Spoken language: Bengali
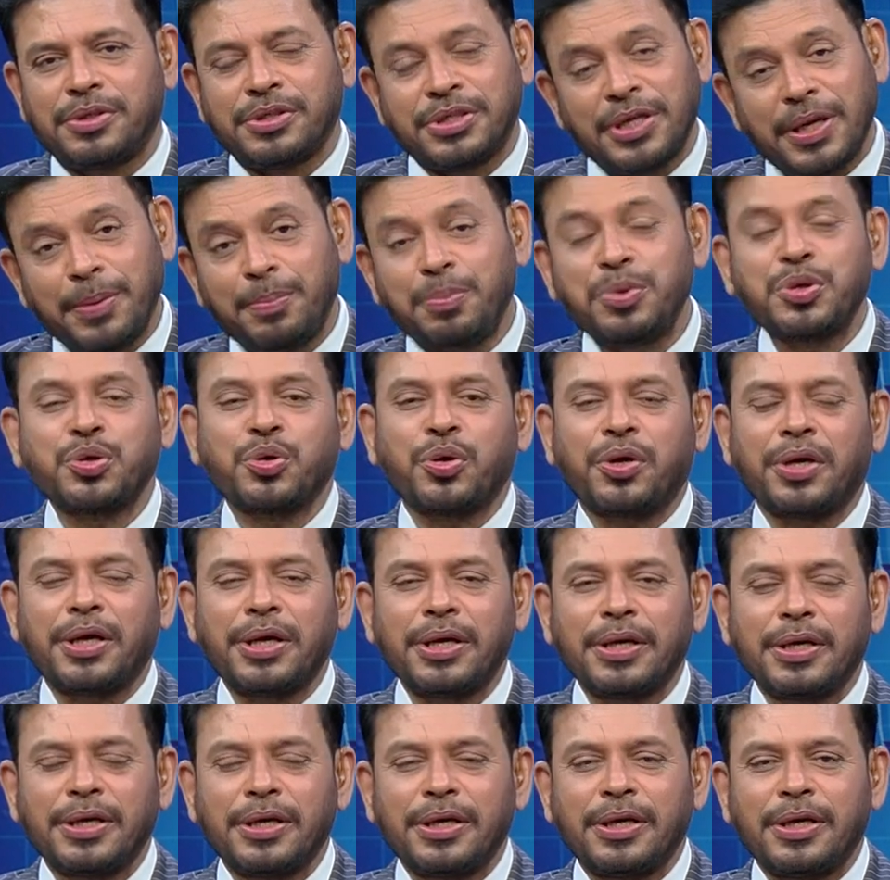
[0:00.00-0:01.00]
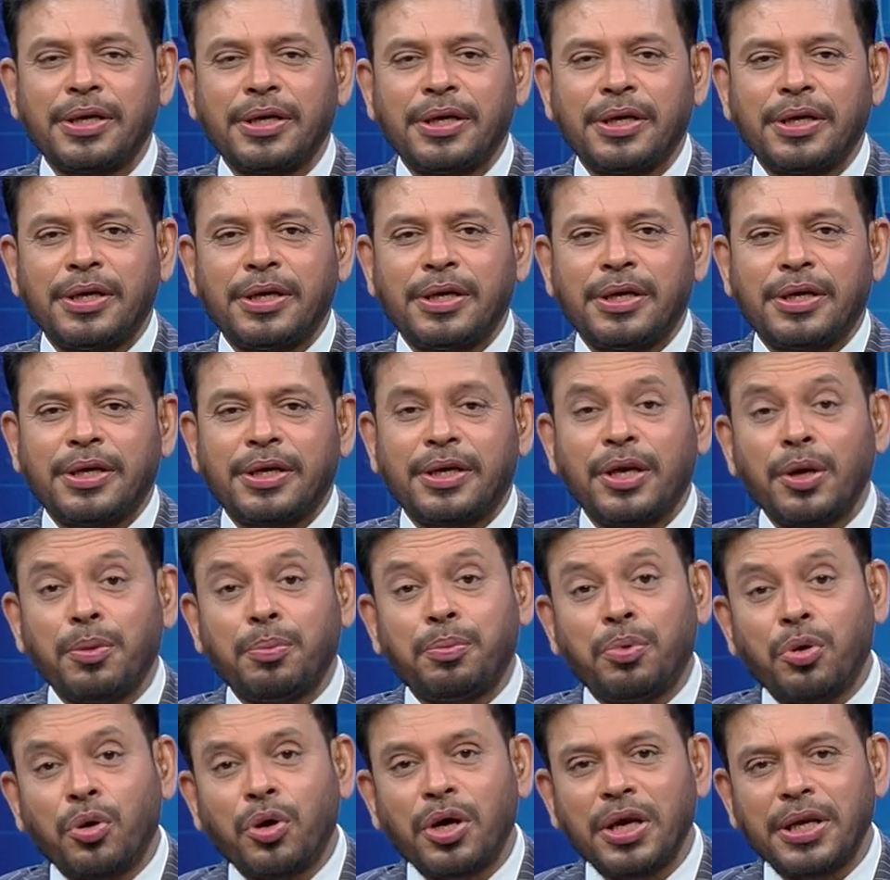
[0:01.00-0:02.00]
যে বিষয়ে কেউ
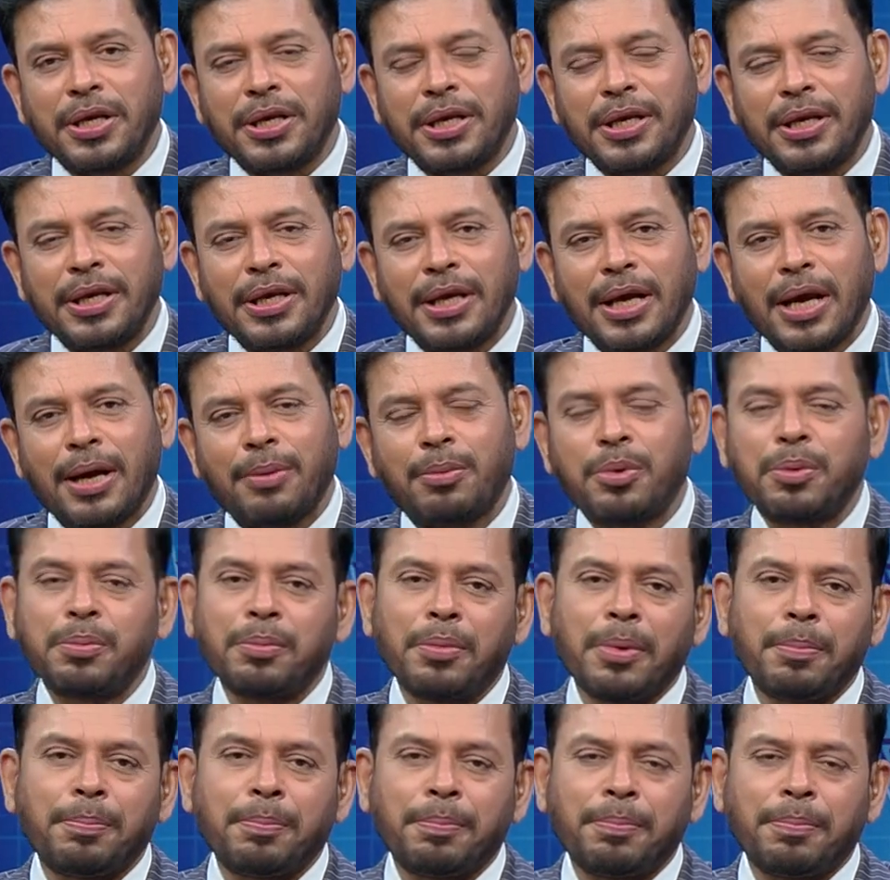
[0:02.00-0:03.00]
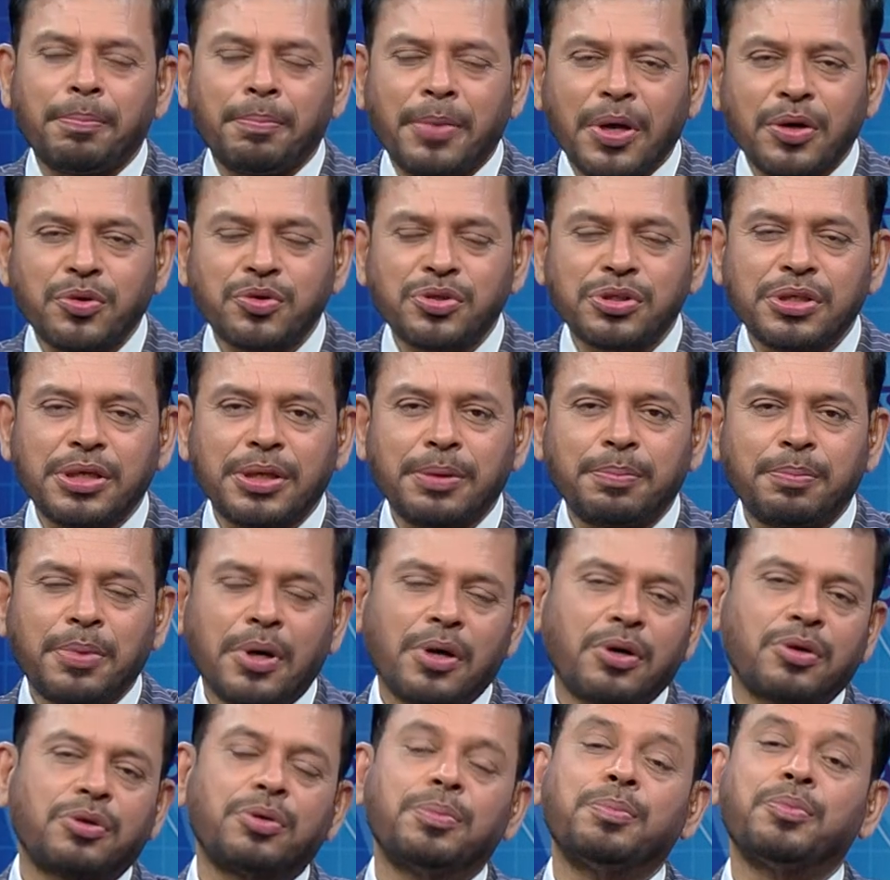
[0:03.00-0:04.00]
ভোগেননি এমন মানুষটি
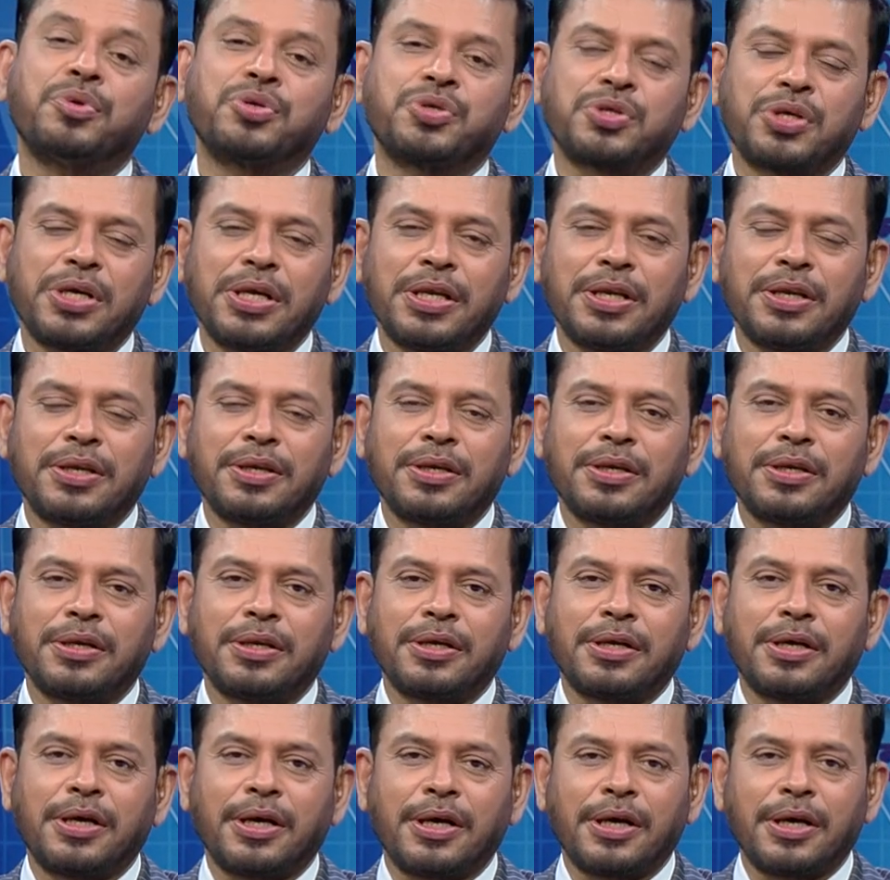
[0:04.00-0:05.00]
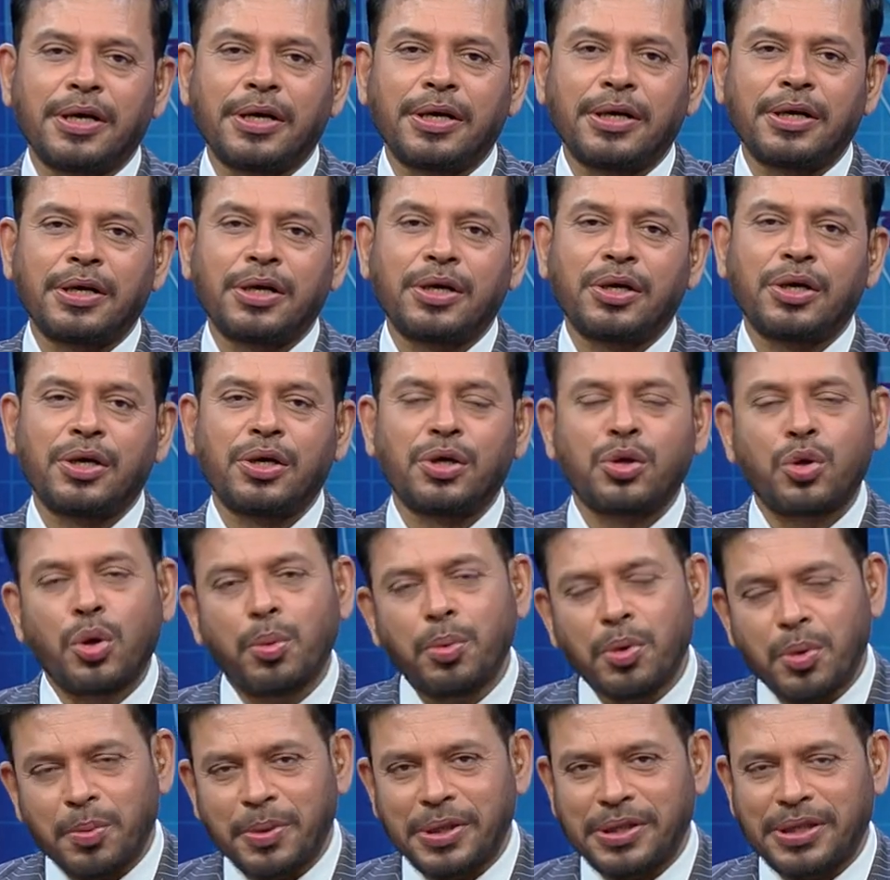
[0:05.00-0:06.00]
পাওয়া খুব মুশকিল
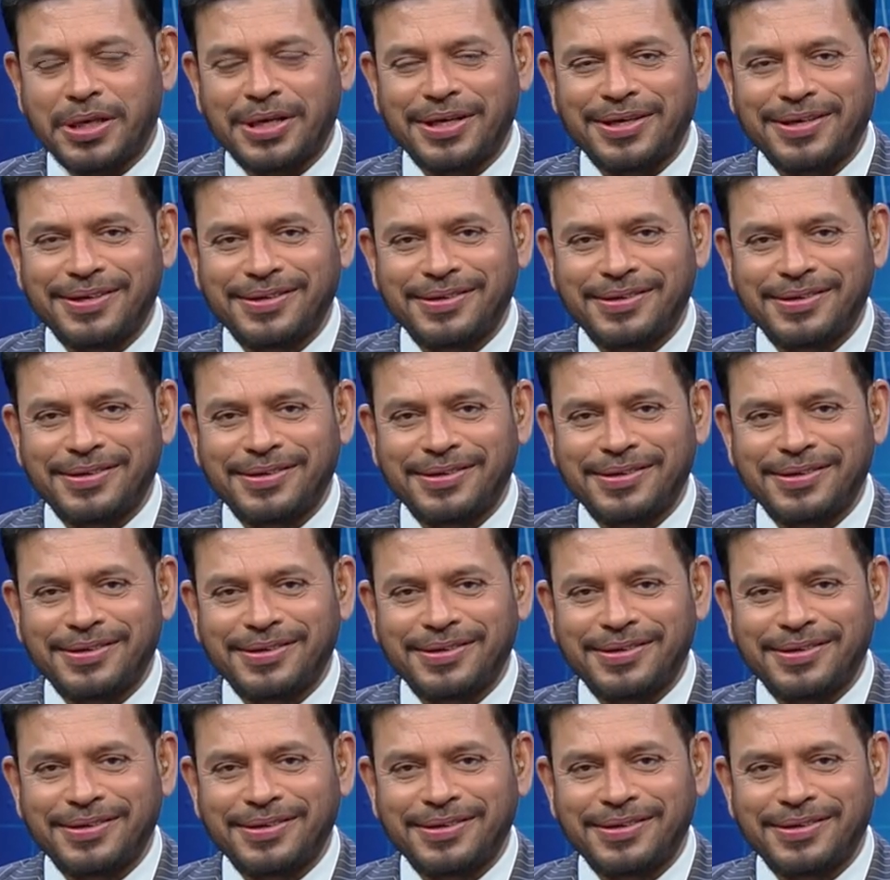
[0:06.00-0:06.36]
কোমর ব্যথা